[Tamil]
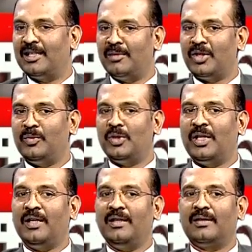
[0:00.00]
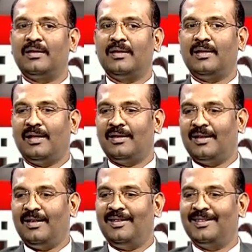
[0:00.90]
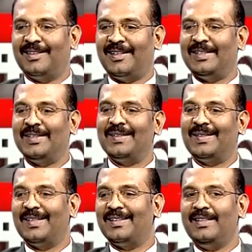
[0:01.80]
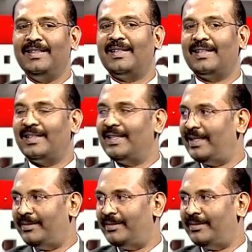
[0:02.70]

நமக்கு முன்னாடி இருந்த தாத்தா தாத்தாக்கு தாத்தா இன்றைக்கு இல்லை